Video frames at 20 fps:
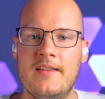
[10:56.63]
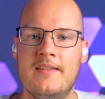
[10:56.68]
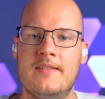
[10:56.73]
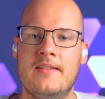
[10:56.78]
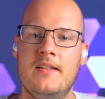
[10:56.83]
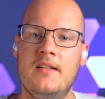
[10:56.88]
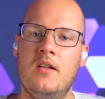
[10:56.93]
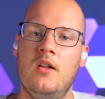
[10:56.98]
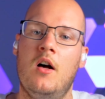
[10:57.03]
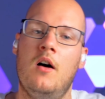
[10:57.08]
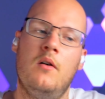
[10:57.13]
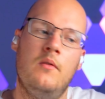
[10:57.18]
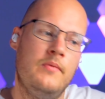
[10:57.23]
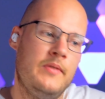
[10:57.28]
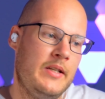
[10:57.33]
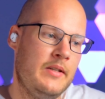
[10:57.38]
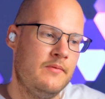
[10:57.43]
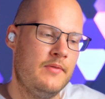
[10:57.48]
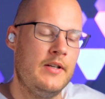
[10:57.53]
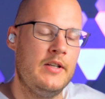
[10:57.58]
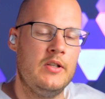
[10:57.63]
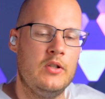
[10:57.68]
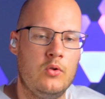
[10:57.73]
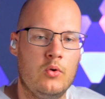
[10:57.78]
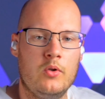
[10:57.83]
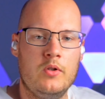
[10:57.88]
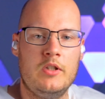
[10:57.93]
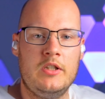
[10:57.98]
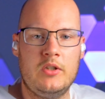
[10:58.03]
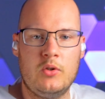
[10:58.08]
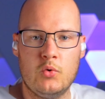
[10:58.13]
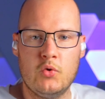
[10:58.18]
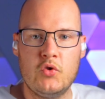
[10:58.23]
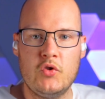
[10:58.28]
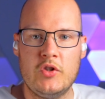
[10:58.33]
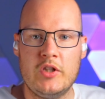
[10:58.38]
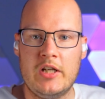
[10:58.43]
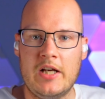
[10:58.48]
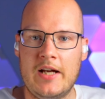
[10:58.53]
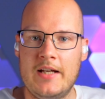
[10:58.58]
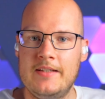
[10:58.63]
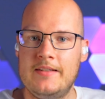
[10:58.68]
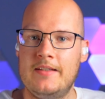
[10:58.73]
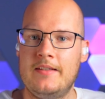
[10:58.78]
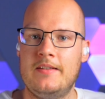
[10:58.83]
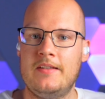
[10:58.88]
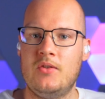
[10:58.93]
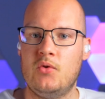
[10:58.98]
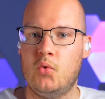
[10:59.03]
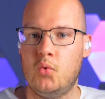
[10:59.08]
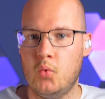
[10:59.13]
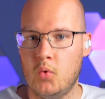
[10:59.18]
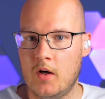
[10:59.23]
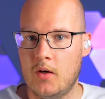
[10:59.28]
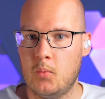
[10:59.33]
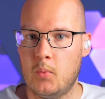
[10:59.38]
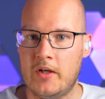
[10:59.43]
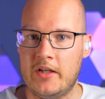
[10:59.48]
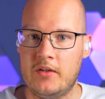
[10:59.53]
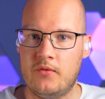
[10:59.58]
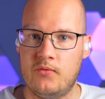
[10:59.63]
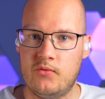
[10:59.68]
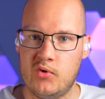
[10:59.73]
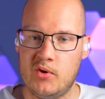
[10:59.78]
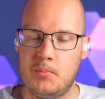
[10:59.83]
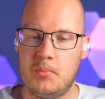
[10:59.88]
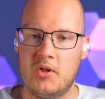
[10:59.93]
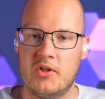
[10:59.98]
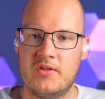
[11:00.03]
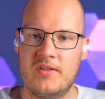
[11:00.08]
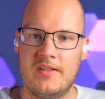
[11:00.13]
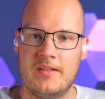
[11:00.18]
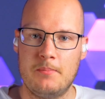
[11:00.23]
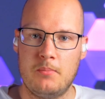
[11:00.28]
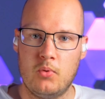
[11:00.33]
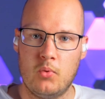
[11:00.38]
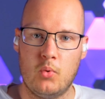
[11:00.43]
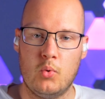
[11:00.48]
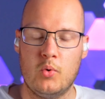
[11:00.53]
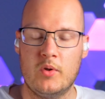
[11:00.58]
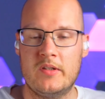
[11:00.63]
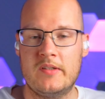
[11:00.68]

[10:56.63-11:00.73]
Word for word: sind auf jeden Fall deutlich günstiger als jetzt die Huawei FreeBuds Pro